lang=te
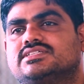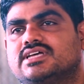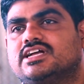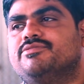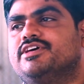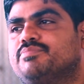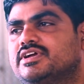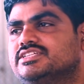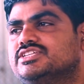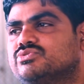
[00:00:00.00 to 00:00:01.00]
సంఘం
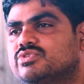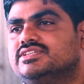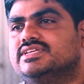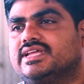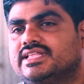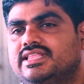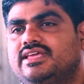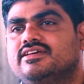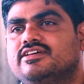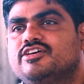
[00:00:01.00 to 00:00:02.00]
ఏర్పాటు చేసుకోవడం జరిగింది
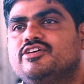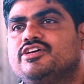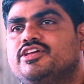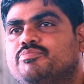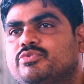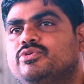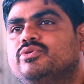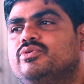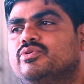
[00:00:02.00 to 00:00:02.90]
ఇప్పుడు